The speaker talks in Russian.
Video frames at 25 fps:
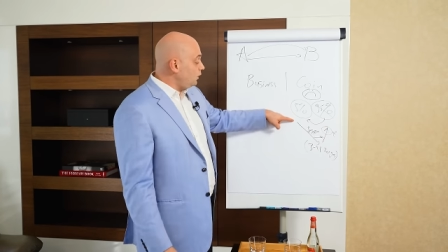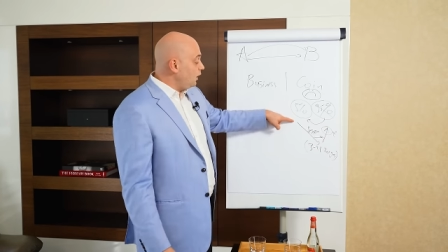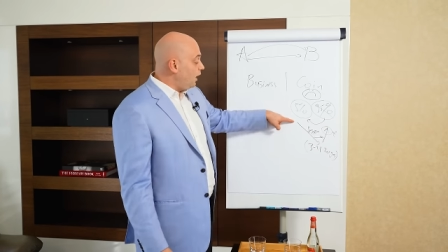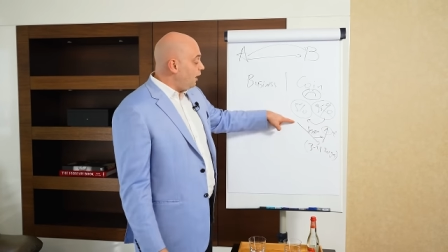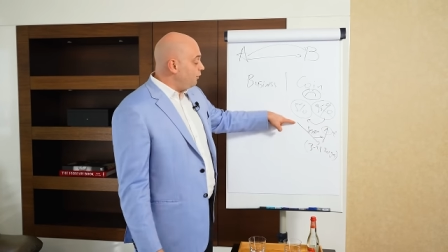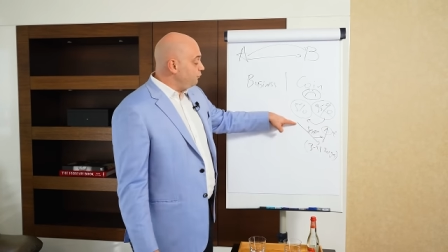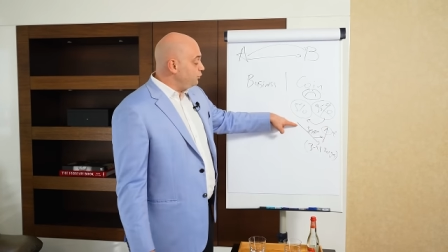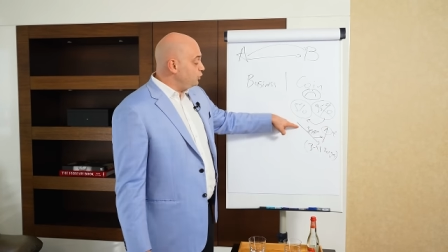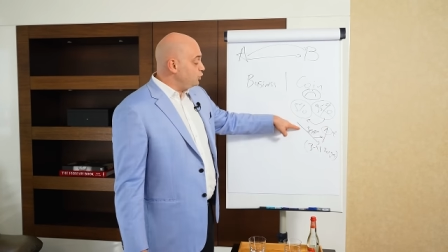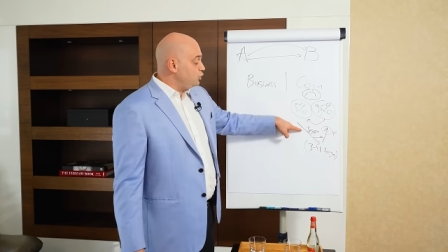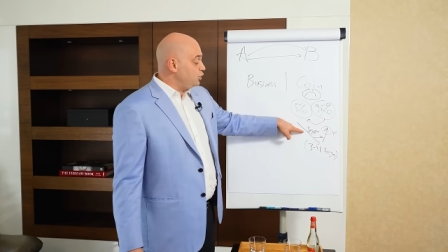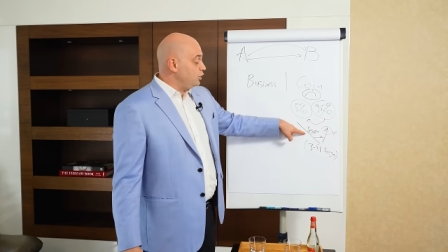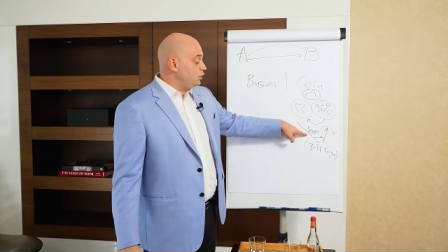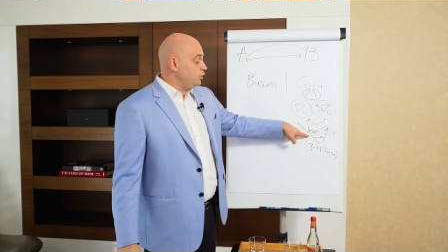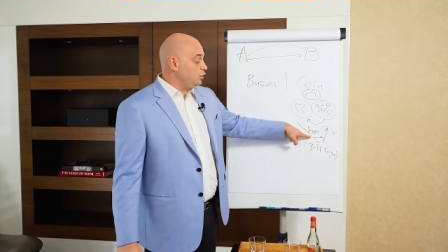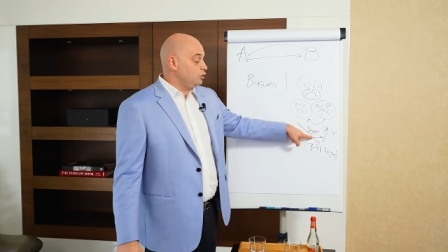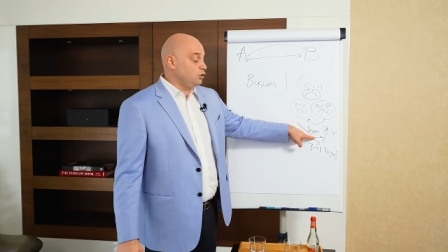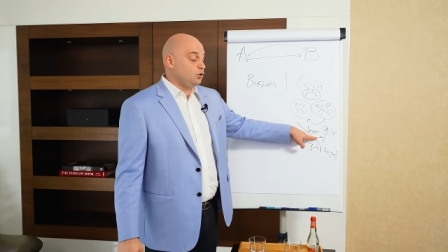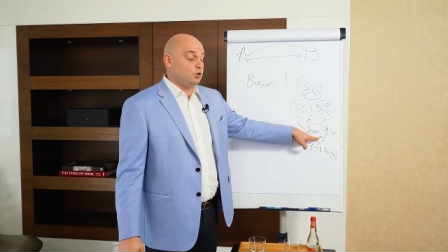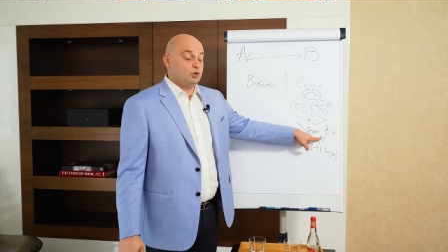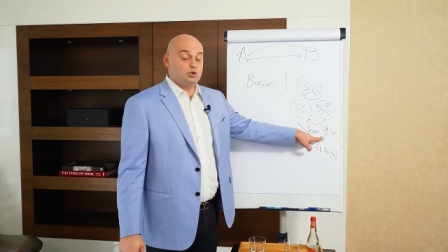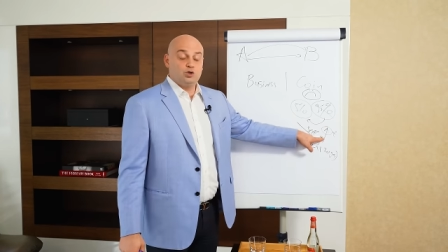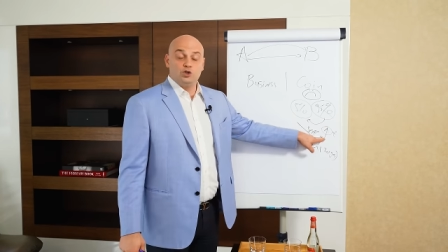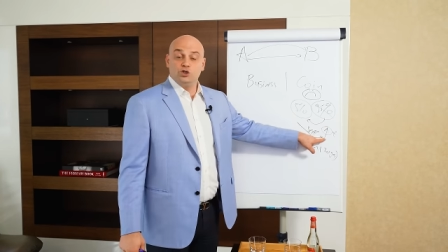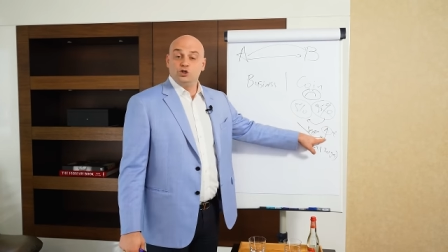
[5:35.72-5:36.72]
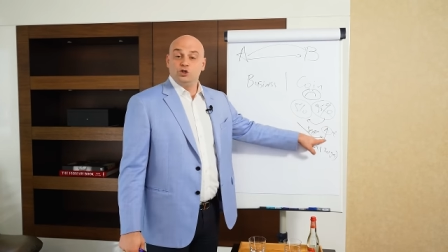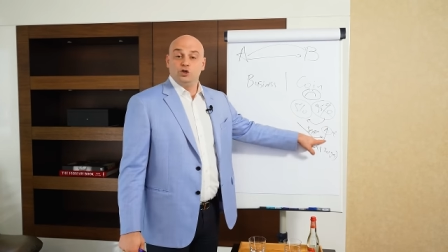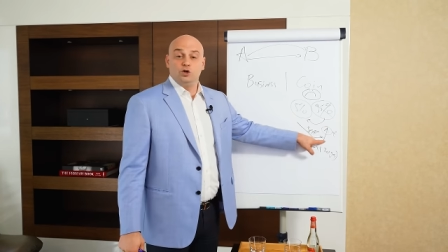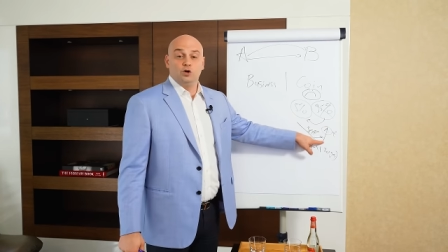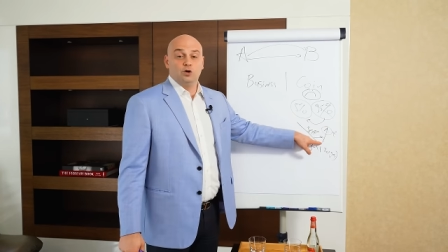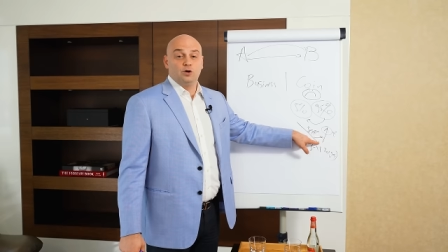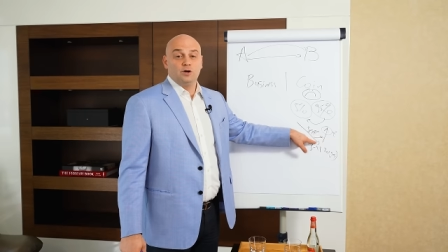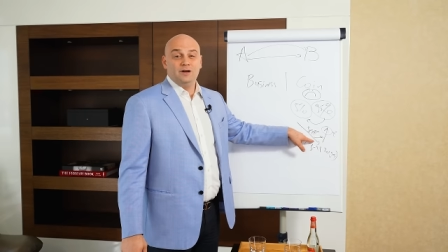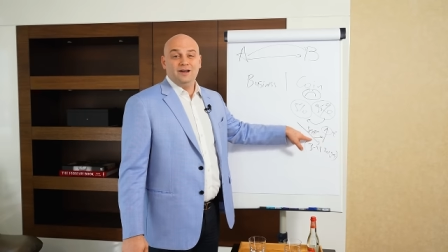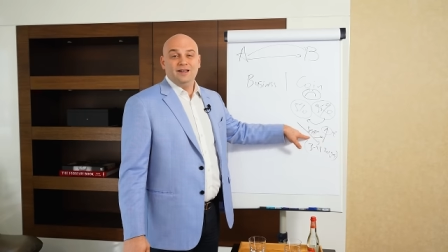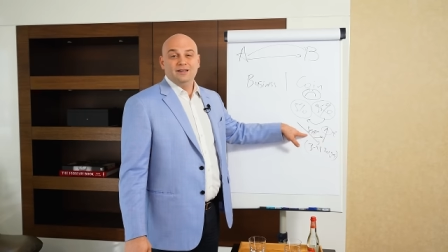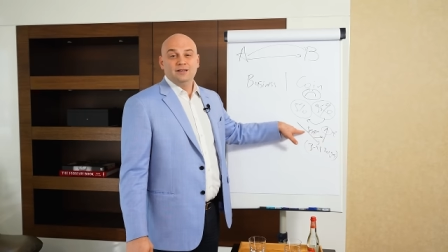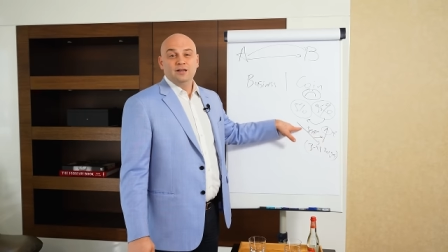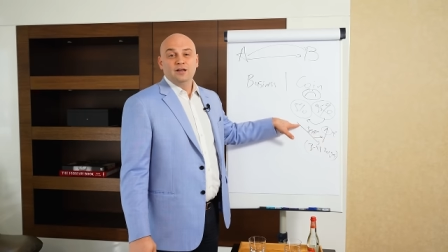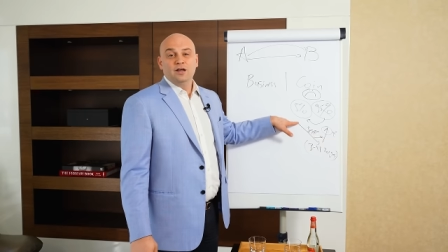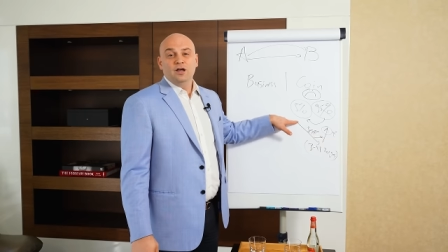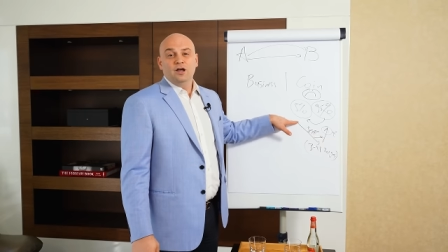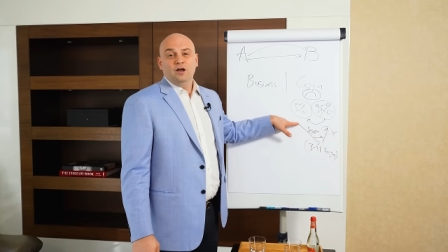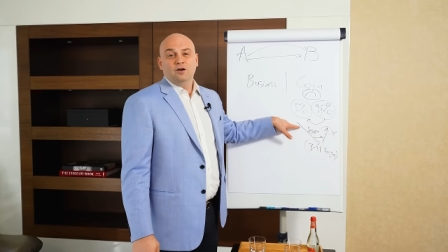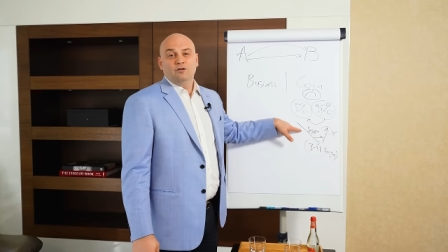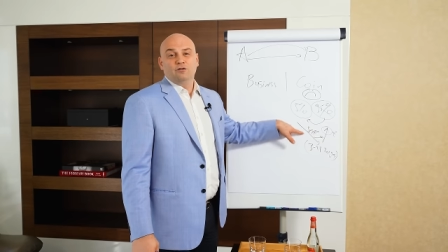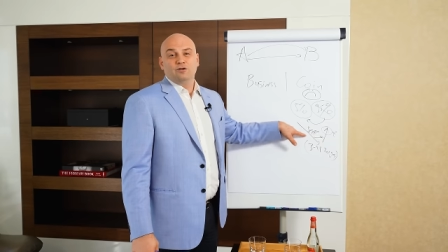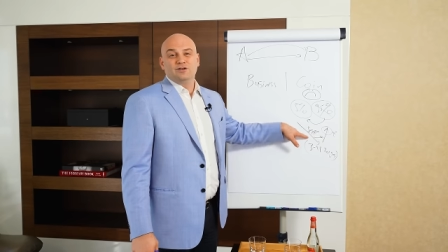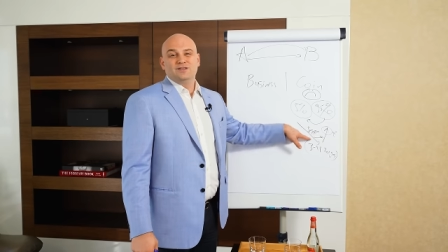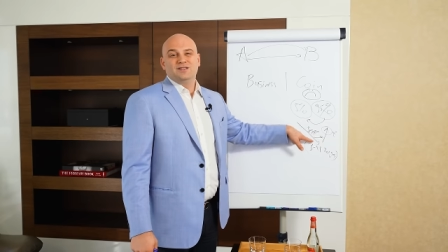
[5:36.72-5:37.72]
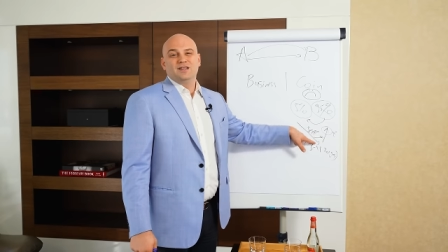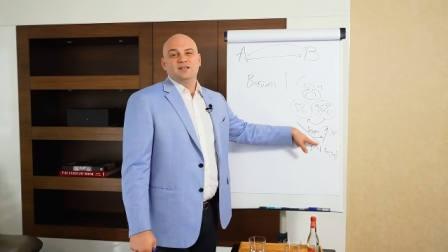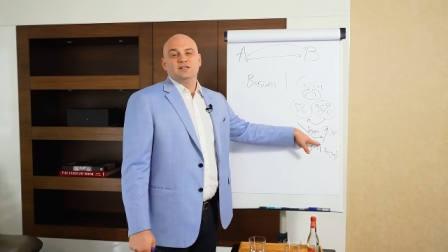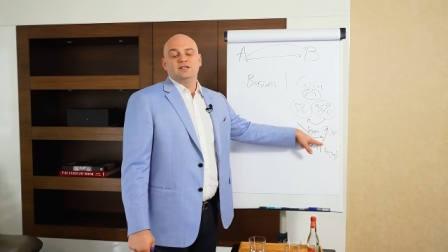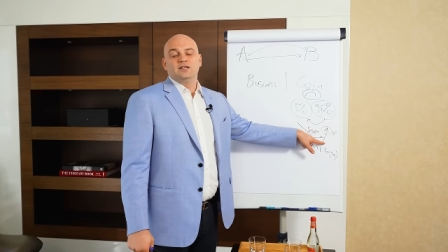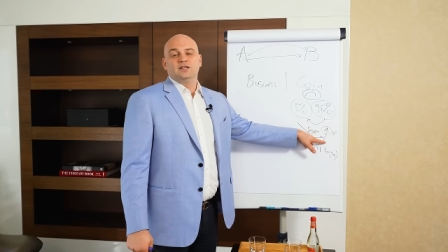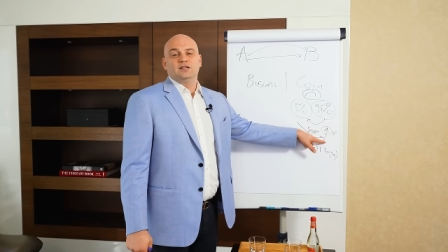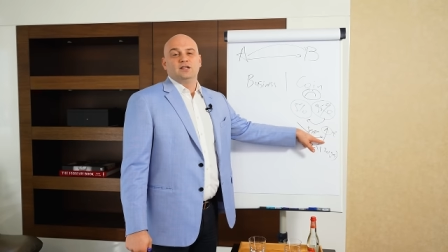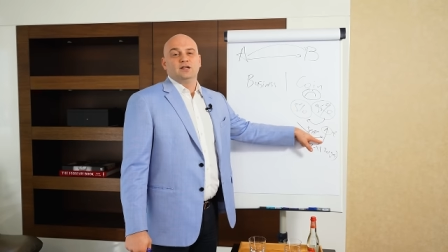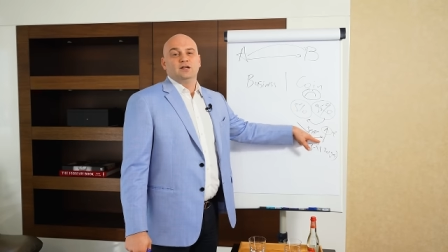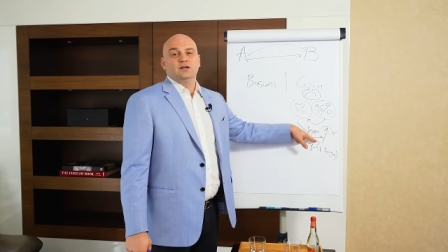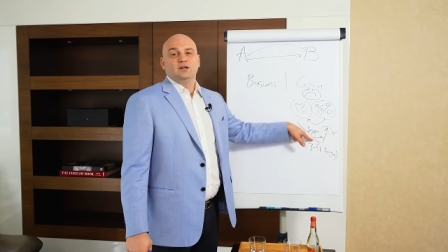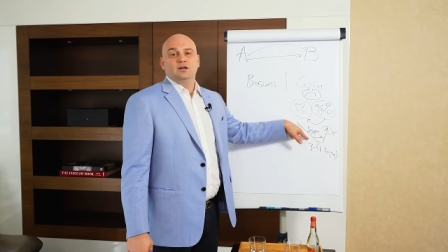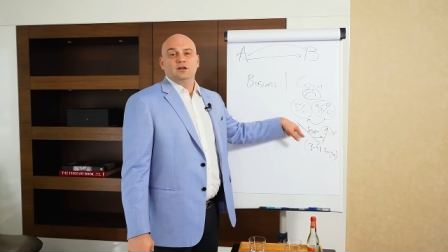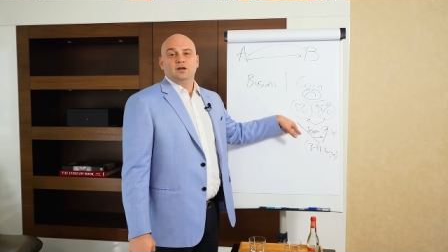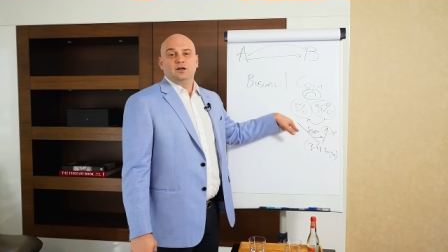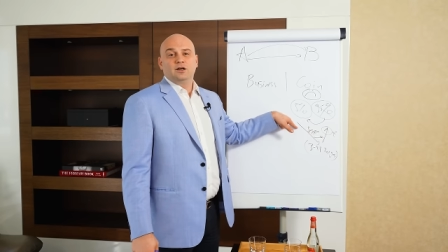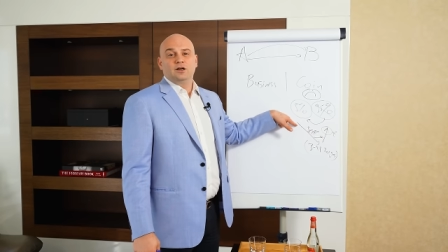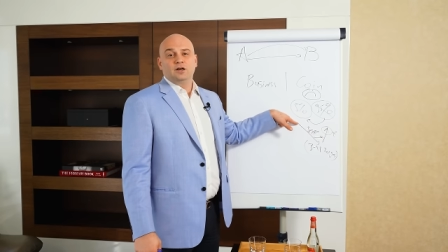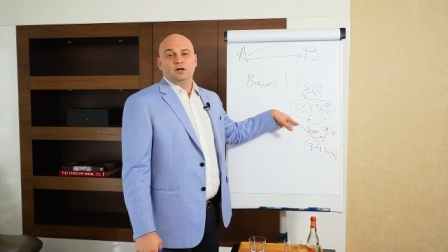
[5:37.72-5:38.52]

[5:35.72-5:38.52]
а в течение 3-4 лет вот здесь где-то